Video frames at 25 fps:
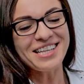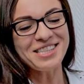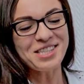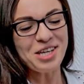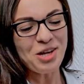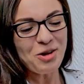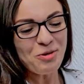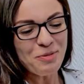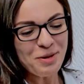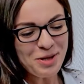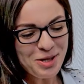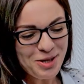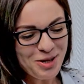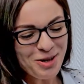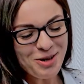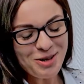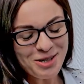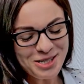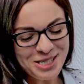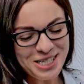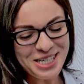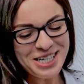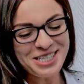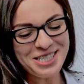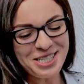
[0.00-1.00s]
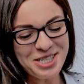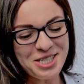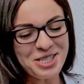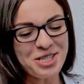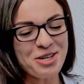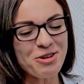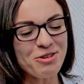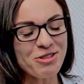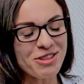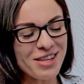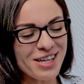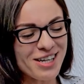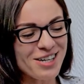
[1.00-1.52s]
Nie lubię tego określenia i
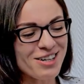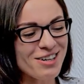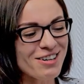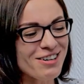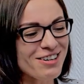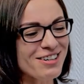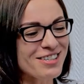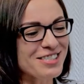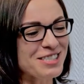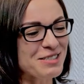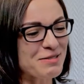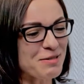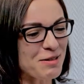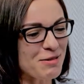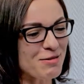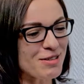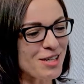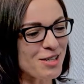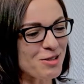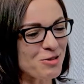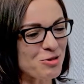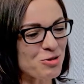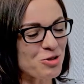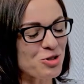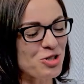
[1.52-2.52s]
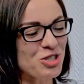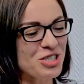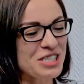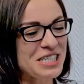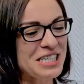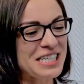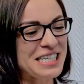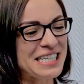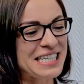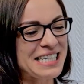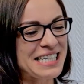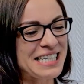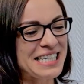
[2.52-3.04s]
zacznę od tego, ze względu na to,
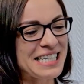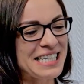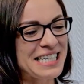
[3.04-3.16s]
że